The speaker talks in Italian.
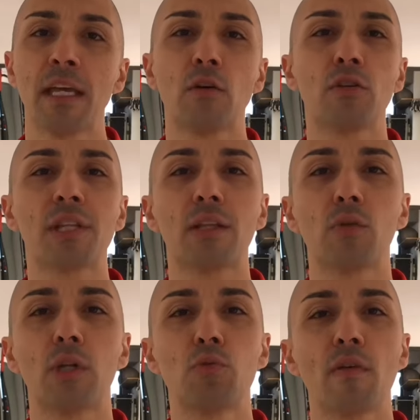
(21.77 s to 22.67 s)

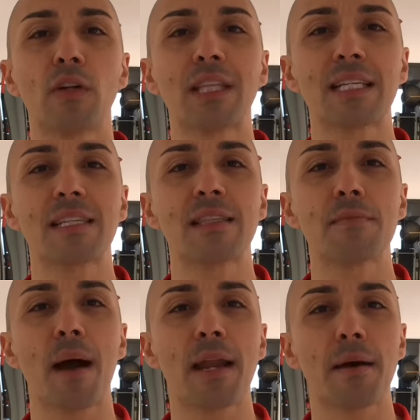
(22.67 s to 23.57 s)
incontrandoli due volte alla
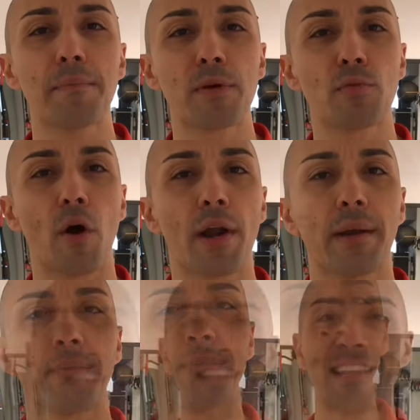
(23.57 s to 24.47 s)
settimana per
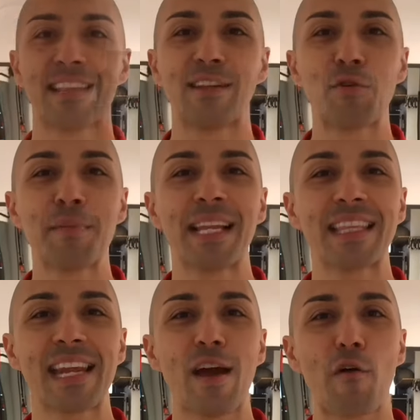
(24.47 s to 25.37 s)
un'ora. Dal
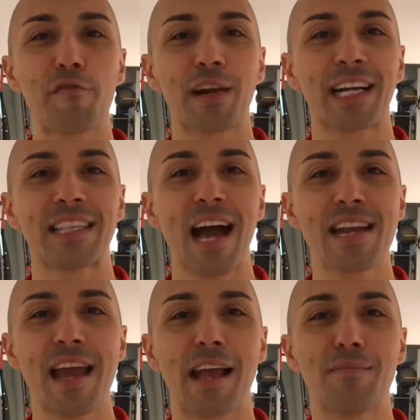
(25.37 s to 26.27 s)
2003 offro a
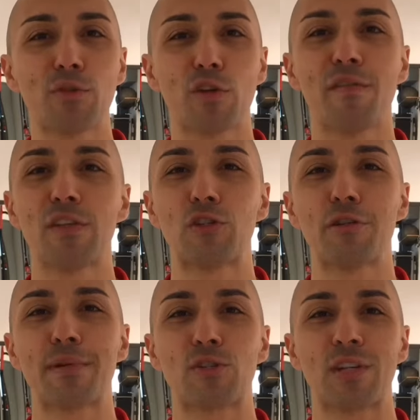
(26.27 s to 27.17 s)
Catania il mio servizio
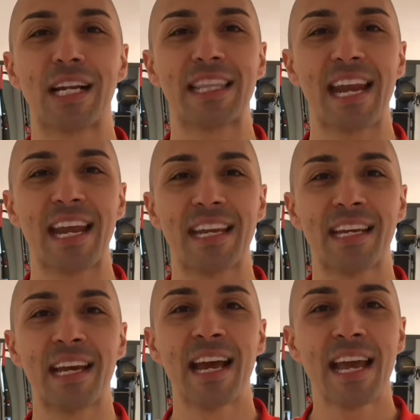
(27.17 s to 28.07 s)
di personal
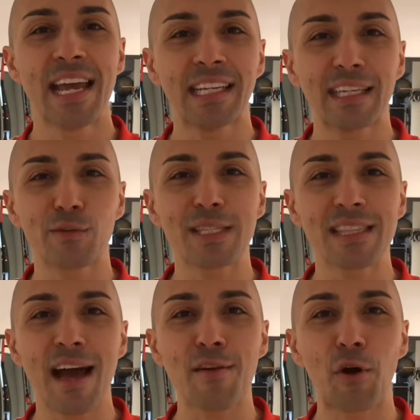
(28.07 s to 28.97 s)
training e anche
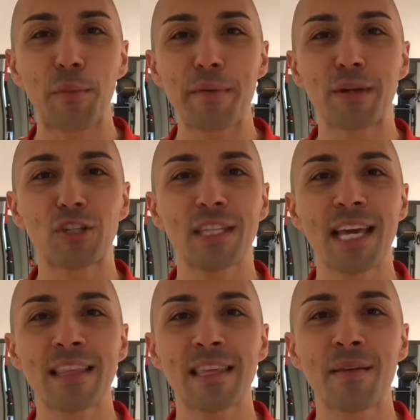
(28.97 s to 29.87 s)
quest'anno, come i
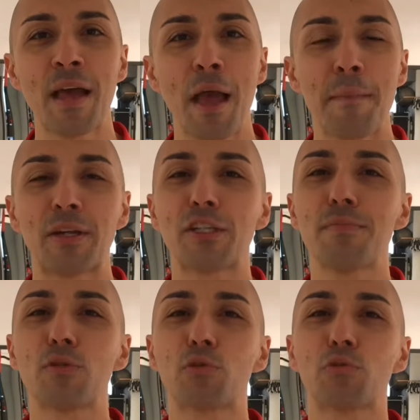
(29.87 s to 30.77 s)
precedenti,
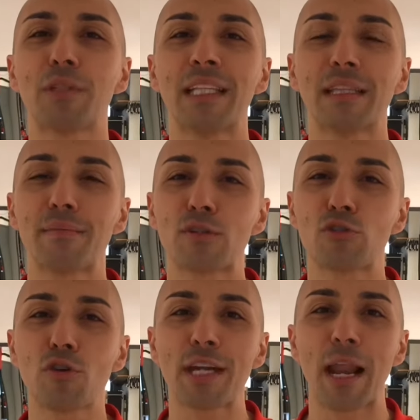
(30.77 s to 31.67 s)
percepisco su tante
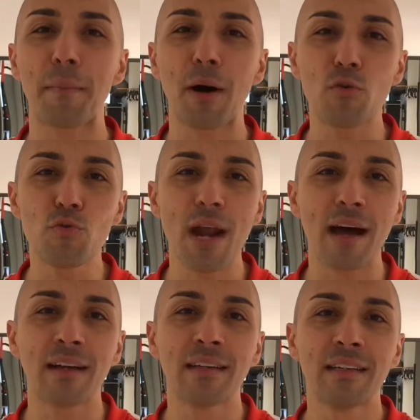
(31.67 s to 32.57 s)
persone la
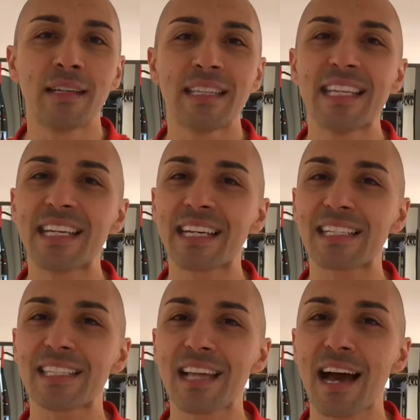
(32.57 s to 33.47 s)
paura di
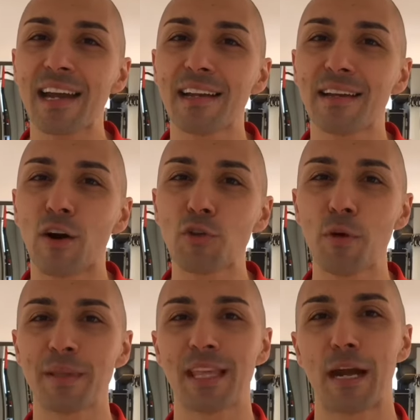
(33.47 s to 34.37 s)
ingrassare o di
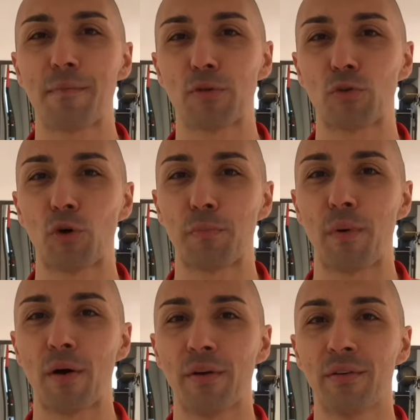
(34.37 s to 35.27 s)
aumentare il peso
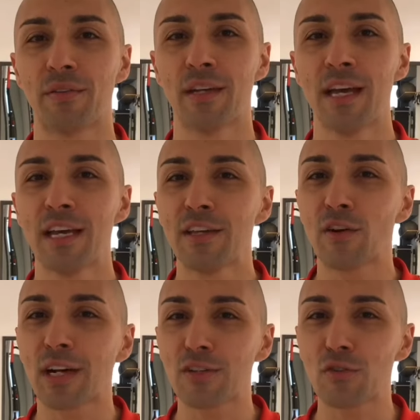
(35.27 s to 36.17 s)
corporeo, in
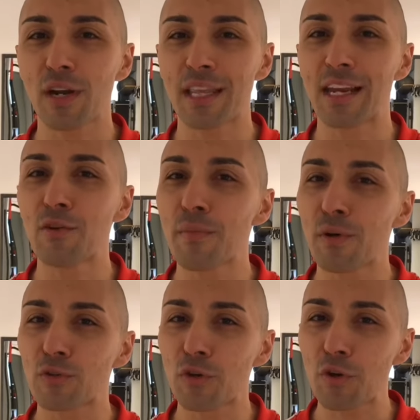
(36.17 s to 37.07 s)
occasione delle
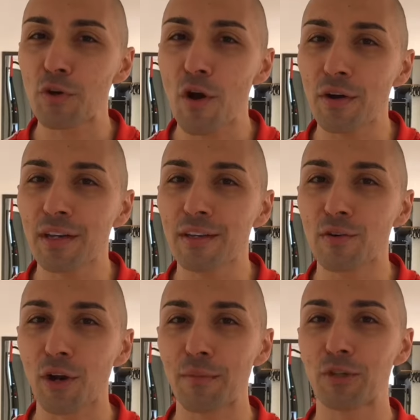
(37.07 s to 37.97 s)
numerose riunioni
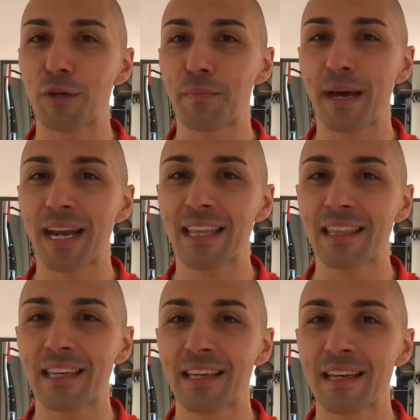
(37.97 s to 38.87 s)
con amici e
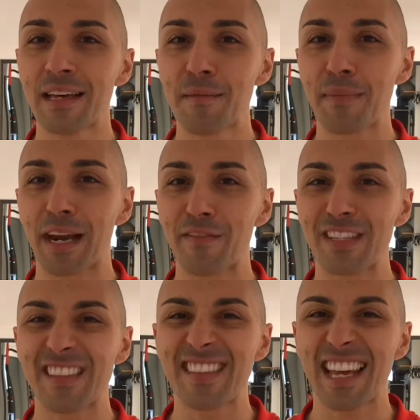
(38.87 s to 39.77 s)
parenti, per le
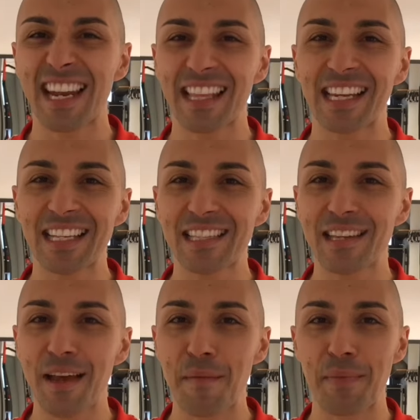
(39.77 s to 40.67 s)
festività
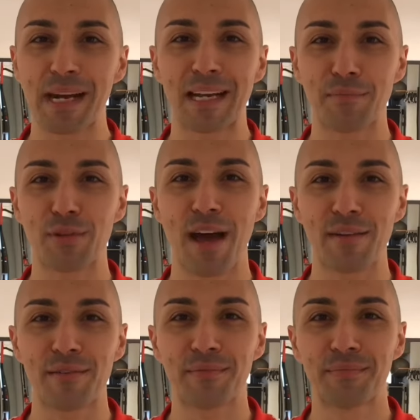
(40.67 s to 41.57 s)
natalizie e per il
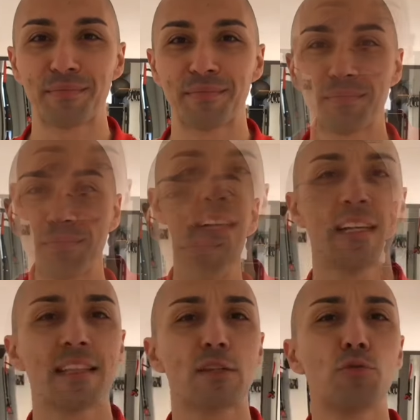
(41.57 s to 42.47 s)
Capodanno.
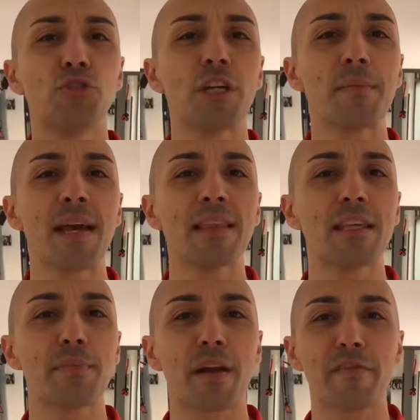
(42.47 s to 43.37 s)
Tre
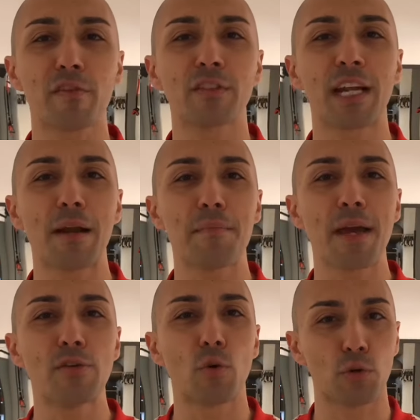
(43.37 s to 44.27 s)
suggerimenti per affrontare al
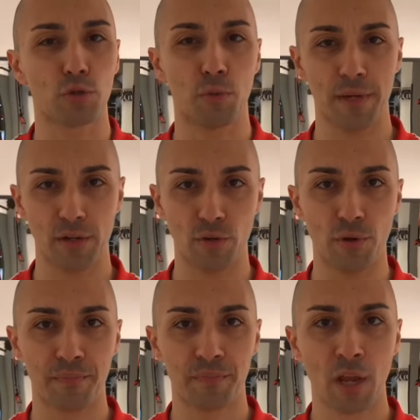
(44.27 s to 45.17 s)
meglio questo
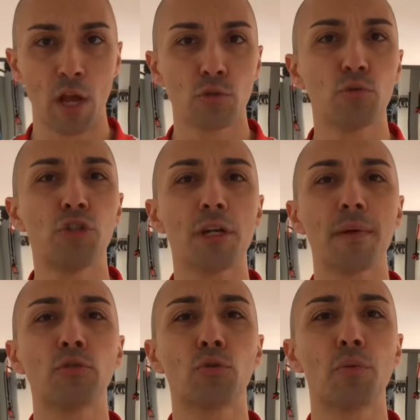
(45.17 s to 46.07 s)
periodo.
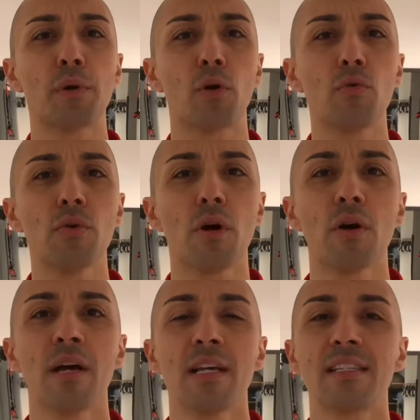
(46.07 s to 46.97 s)
Suggerimento numero
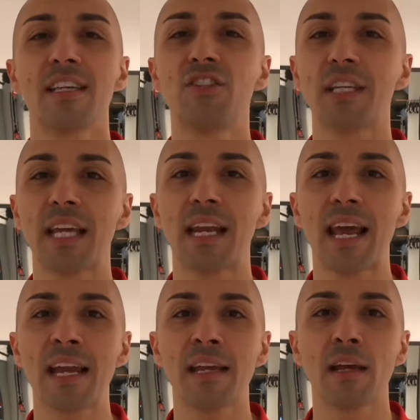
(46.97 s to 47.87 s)
1, se già ti
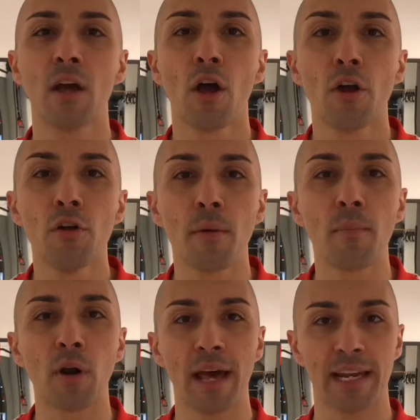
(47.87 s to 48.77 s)
alleni, non
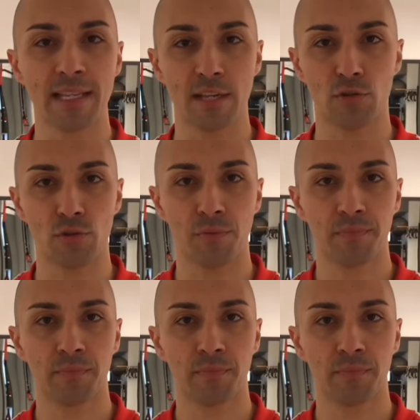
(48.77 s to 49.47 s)
mollare adesso.